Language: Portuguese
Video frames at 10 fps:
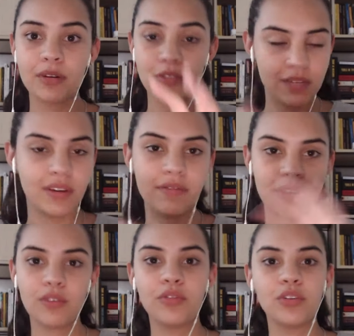mas você vai
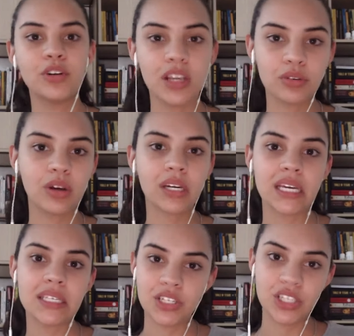ver que eu vou te
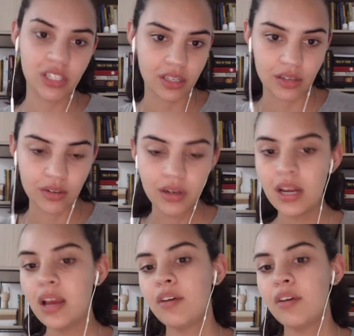retornar esse dinheiro.